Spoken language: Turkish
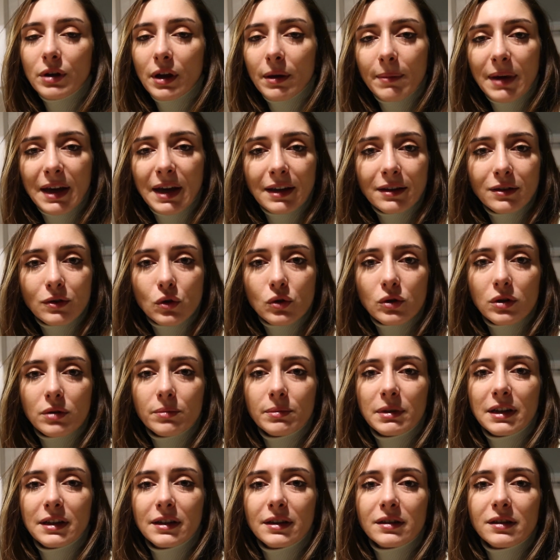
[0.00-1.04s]
yemek de
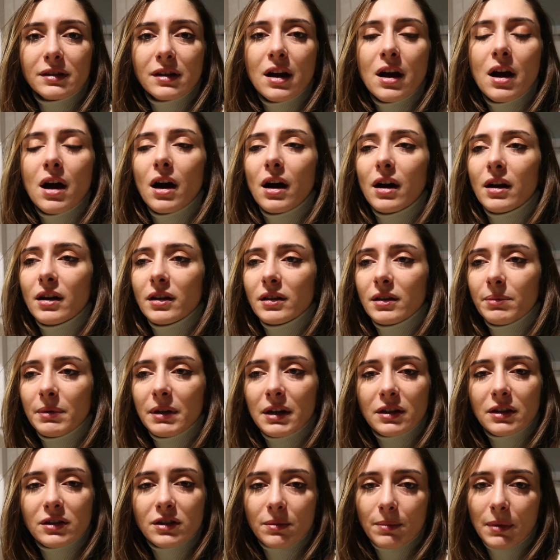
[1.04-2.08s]
olabilir. Arada bir
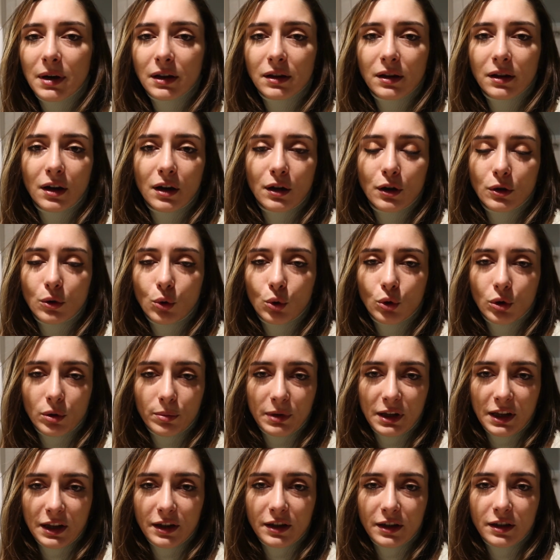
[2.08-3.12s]
kaçamaklar
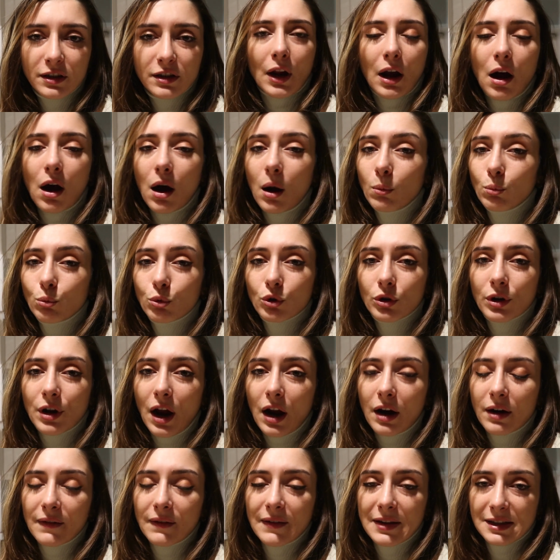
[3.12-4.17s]
olabilir.
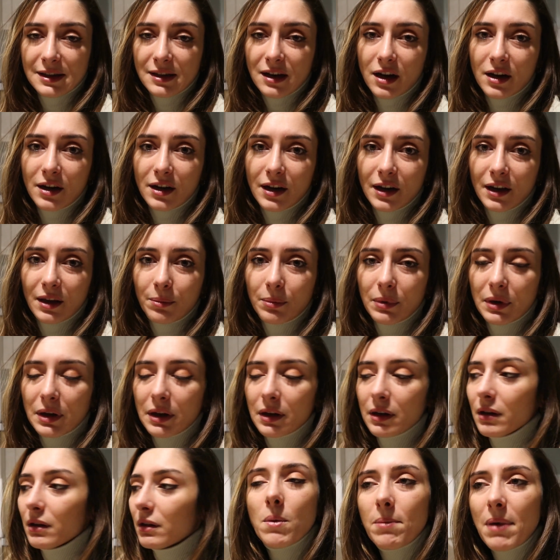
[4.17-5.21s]
Hamburger vesaire
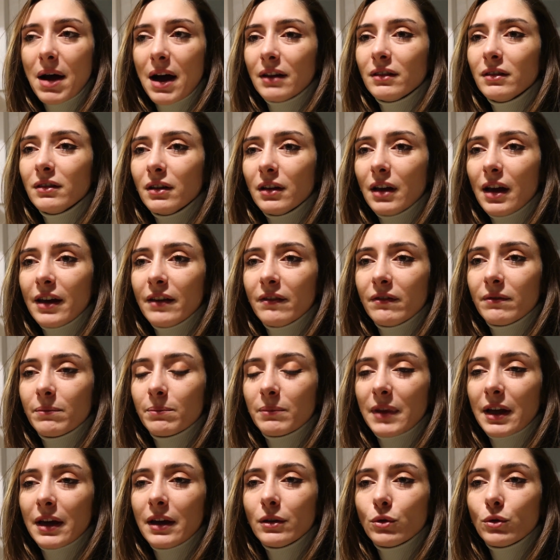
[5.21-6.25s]
gibi. Ben
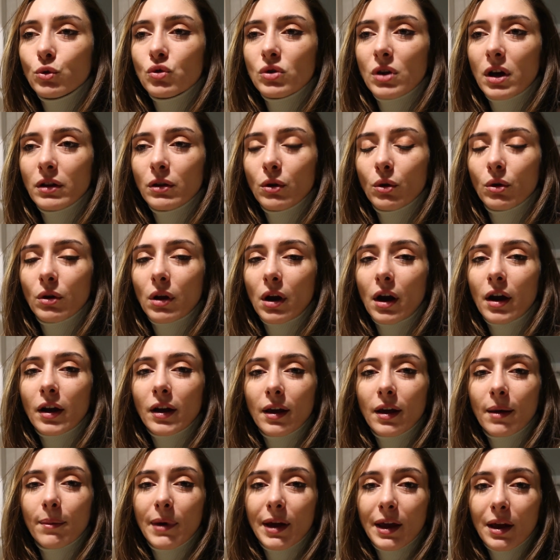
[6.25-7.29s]
evimde düzenli
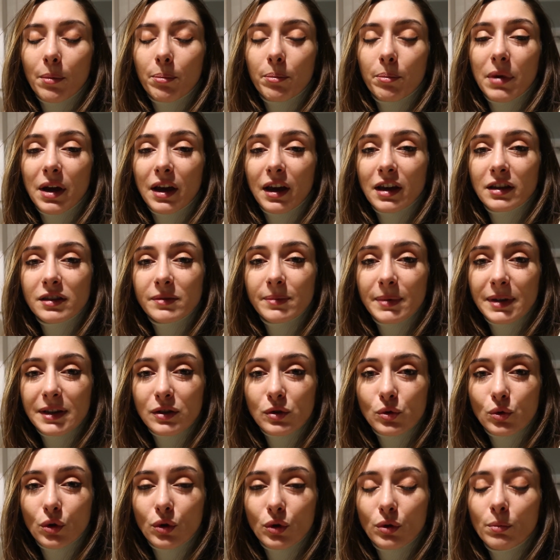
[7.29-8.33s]
olarak yemek yapmaya geçmek
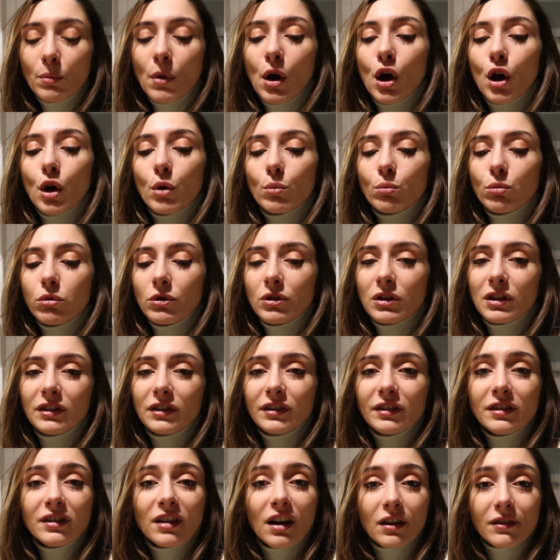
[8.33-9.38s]
istiyorum. Bunun
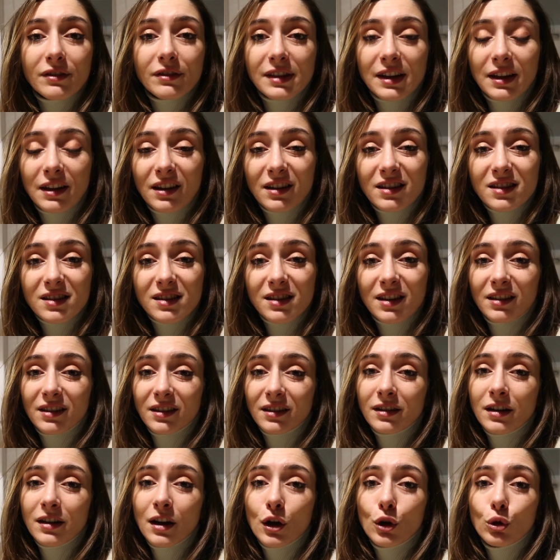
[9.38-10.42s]
için tavsiyeleriniz
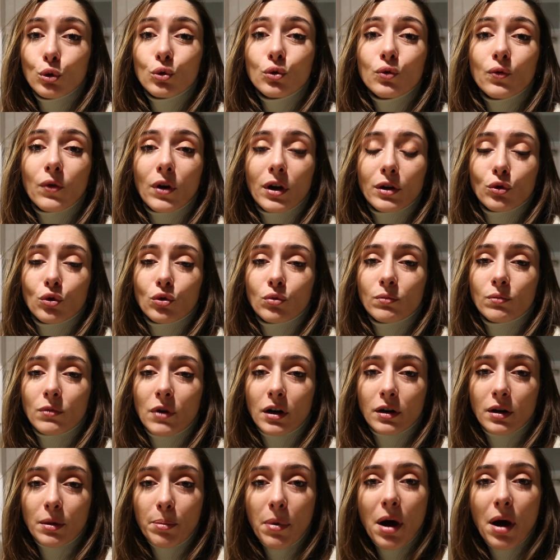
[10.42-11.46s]
nedir? Lütfen
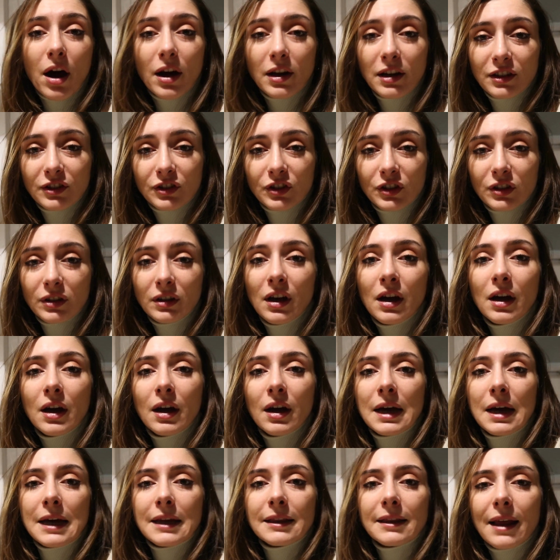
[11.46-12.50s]
yorumlarda paylaşın.
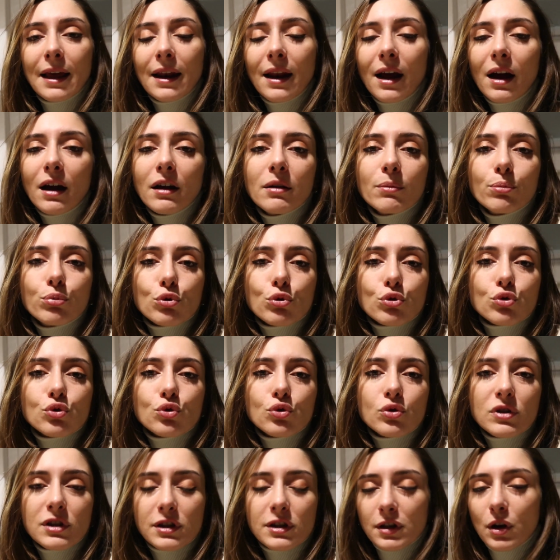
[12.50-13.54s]
Neler
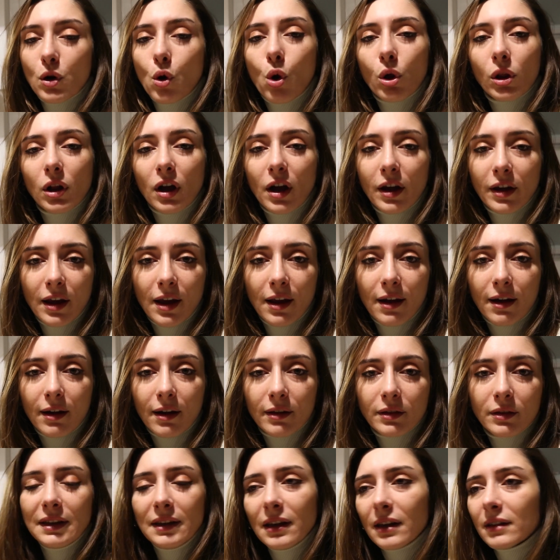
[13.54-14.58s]
yapıyorsunuz size kolay
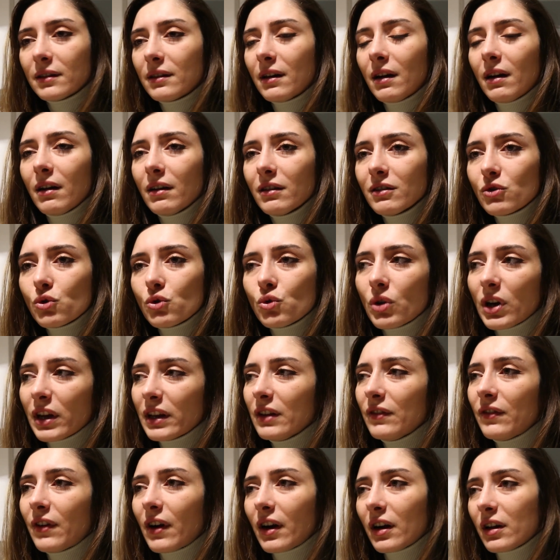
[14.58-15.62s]
gelen ya da
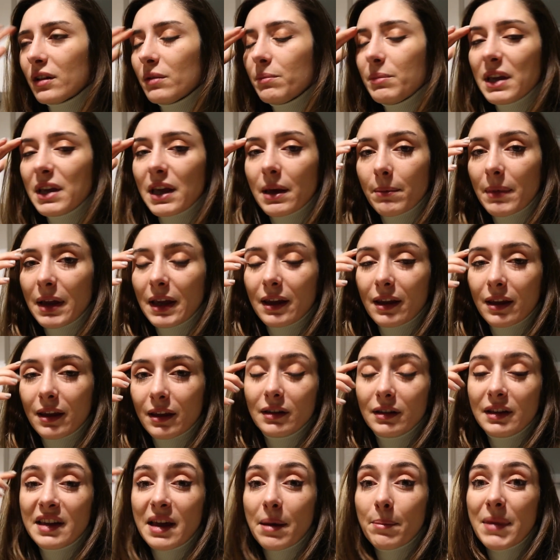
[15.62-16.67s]
sürekli farklı bir
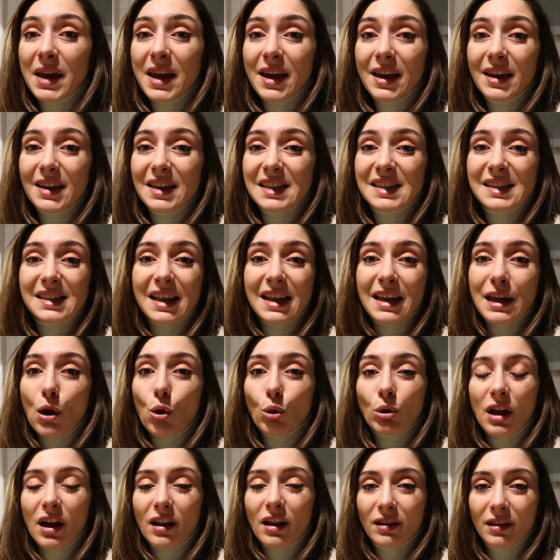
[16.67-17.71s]
yemek yeme isteği
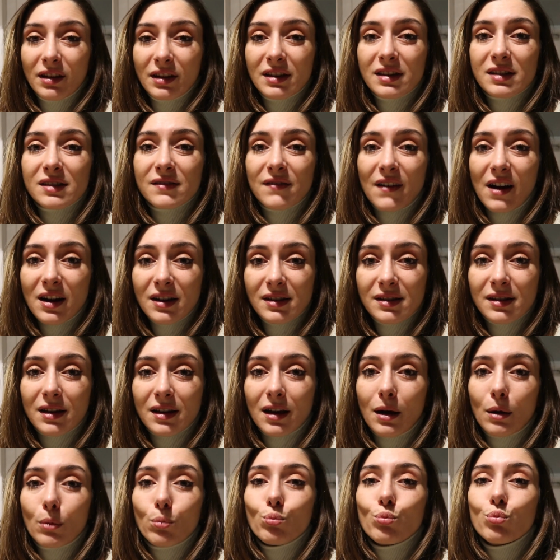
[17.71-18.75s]
olanlarınız
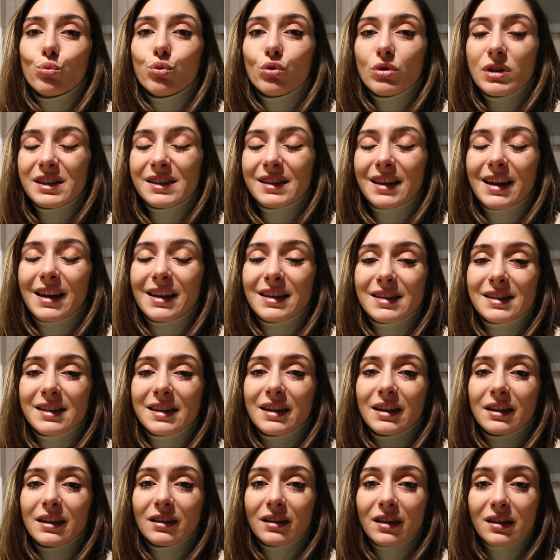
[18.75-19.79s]
varsa bu
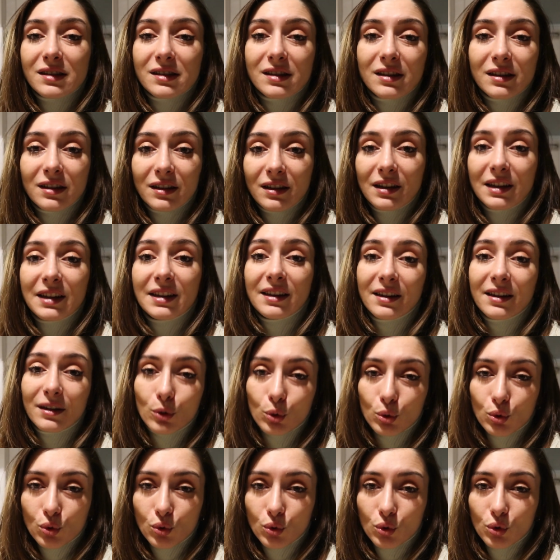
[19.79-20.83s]
isteğinizi nasıl
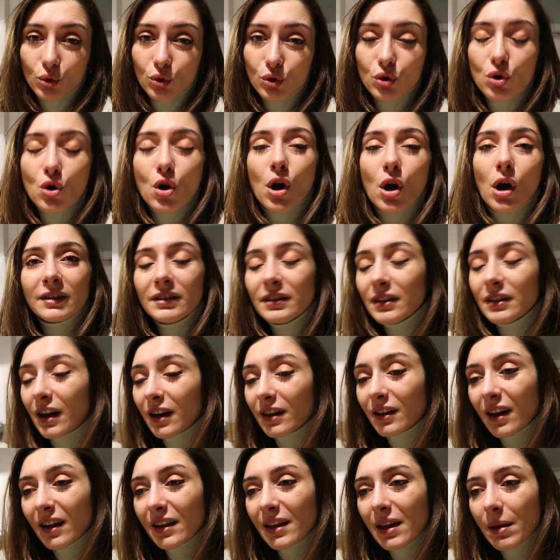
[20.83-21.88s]
gideriyorsunuz?
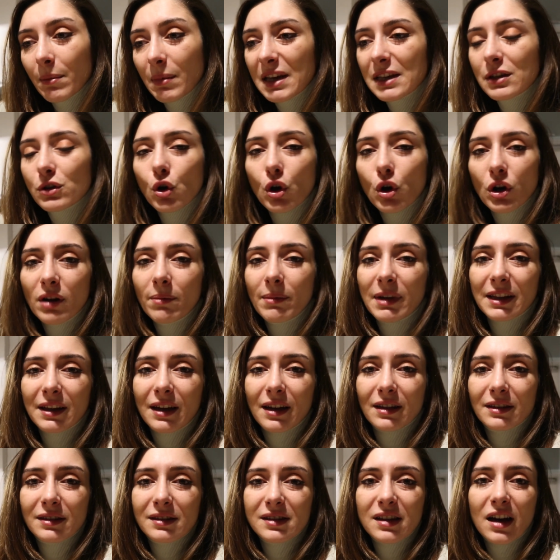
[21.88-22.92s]
Dışarıdan yemek
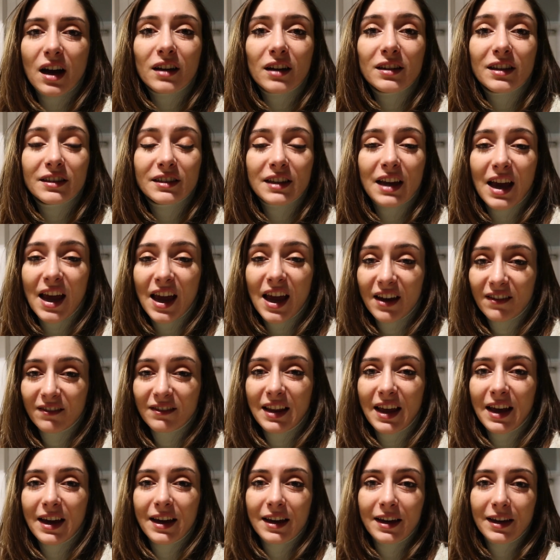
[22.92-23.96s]
söylemeden sadece
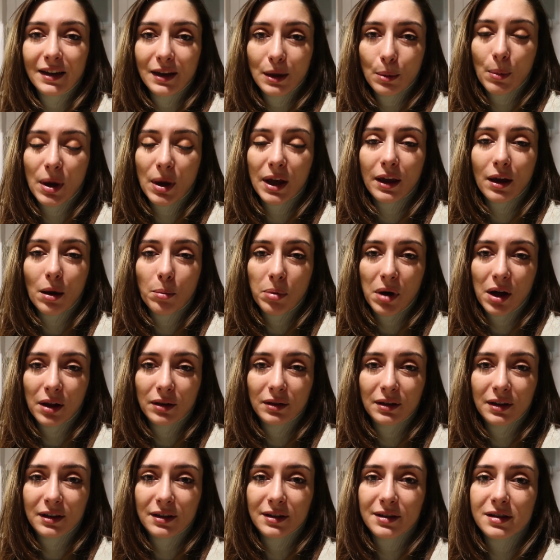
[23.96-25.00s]
evde yemek
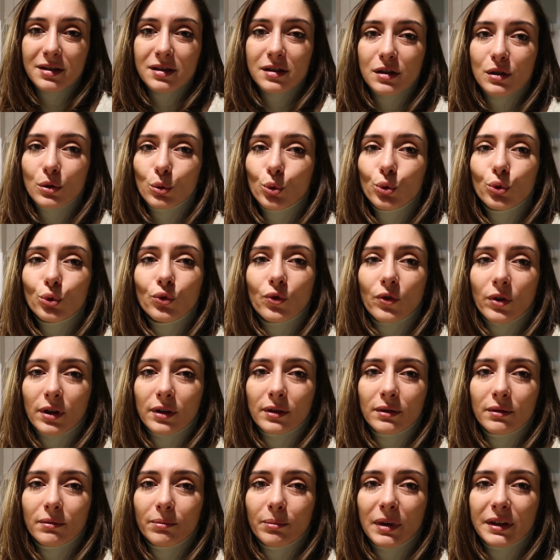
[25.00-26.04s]
yapanlarınız
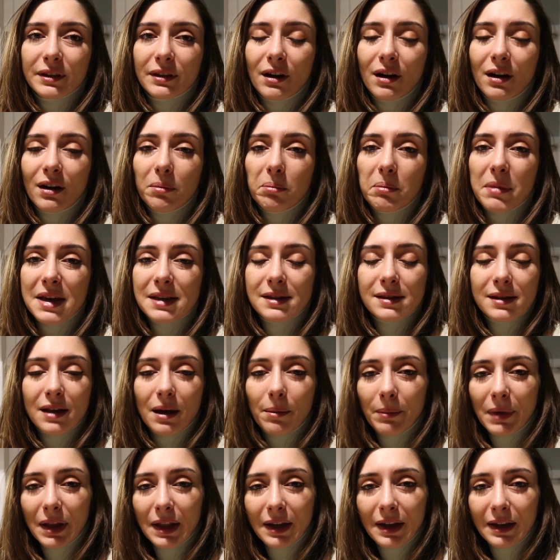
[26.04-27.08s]
lütfen bana
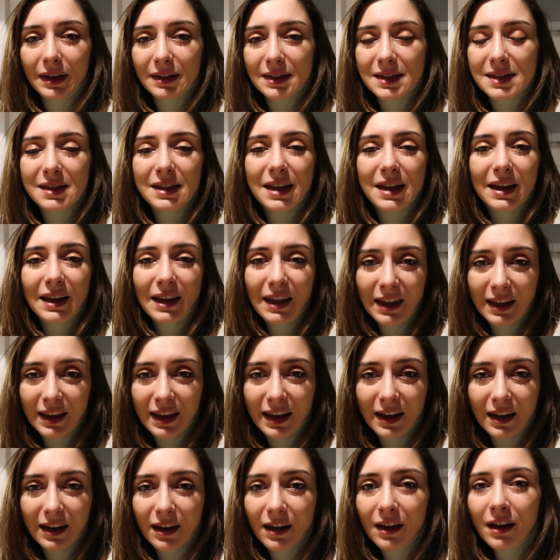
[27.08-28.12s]
beslenmelerinizle
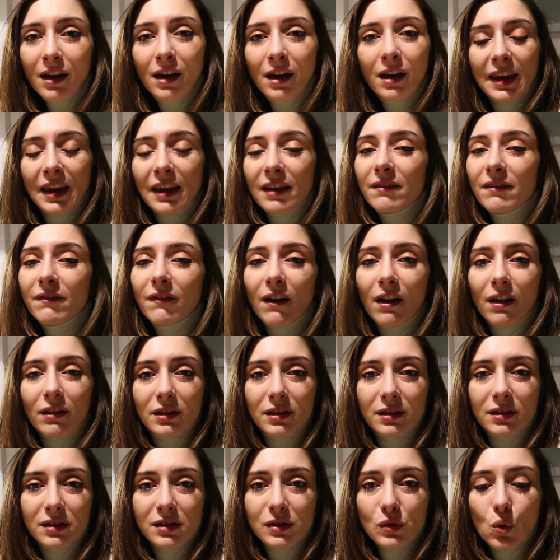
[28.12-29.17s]
ilgili keyif
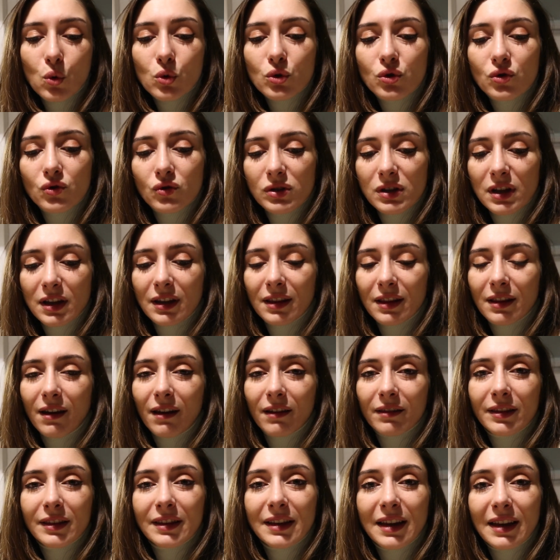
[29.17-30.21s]
aldığınız, hoşunuza
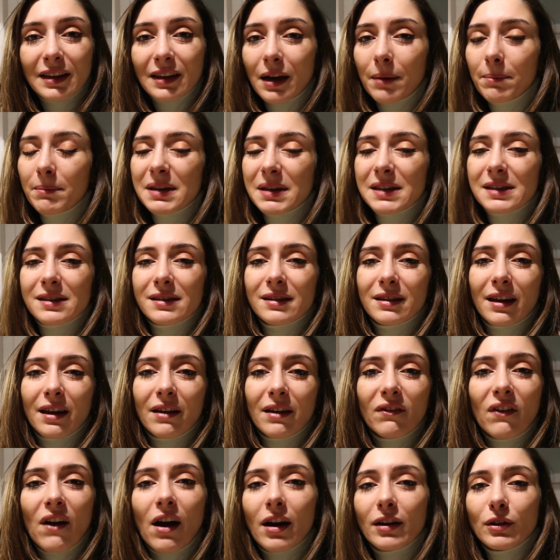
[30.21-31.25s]
giden,
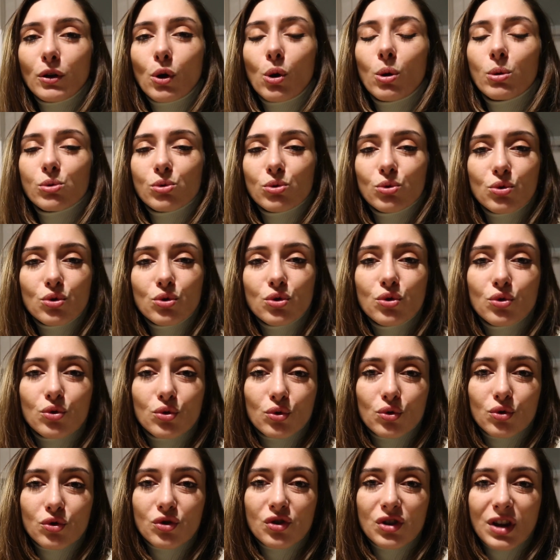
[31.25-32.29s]
denenmesinde fayda olduğunu
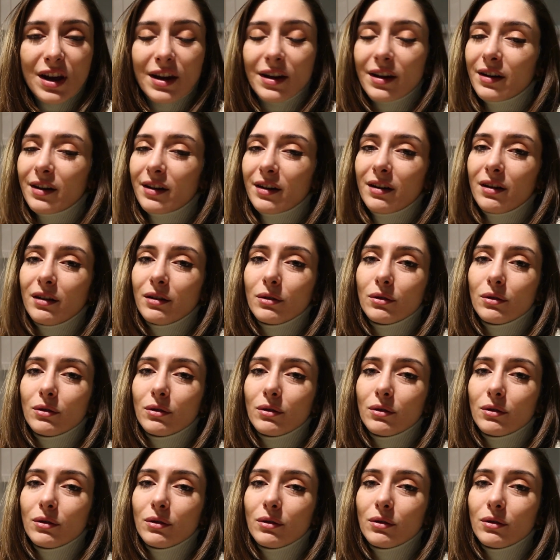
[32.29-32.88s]
düşündüğünüz şeyleri